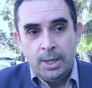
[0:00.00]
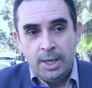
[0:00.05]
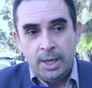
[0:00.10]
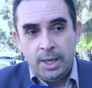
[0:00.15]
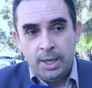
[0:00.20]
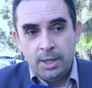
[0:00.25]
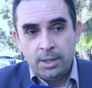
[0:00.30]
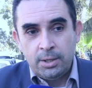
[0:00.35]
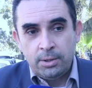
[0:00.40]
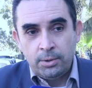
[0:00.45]

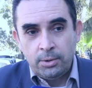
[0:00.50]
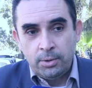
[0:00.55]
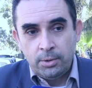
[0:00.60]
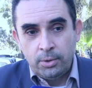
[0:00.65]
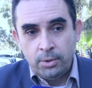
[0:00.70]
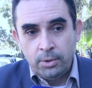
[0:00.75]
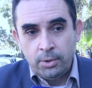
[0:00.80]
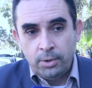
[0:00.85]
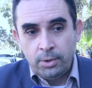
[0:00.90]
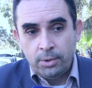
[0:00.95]
et
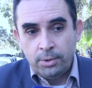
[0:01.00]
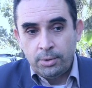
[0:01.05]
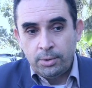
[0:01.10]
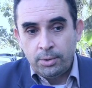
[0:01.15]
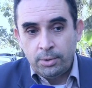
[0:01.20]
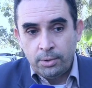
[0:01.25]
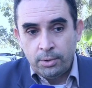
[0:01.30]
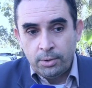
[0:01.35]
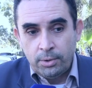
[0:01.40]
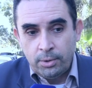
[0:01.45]

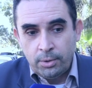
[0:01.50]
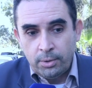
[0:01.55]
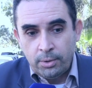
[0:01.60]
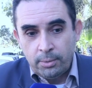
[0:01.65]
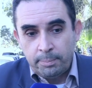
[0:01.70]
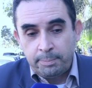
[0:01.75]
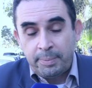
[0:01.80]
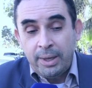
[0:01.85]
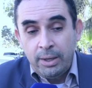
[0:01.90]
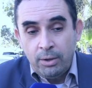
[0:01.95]
euh,
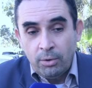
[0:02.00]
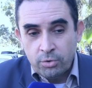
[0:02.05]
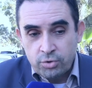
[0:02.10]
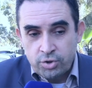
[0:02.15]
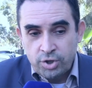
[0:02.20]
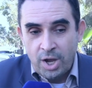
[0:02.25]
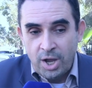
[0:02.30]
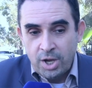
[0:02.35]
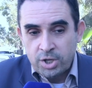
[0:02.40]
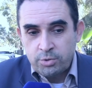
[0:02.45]
pris en
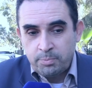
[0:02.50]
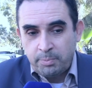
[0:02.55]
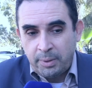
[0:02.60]
charge,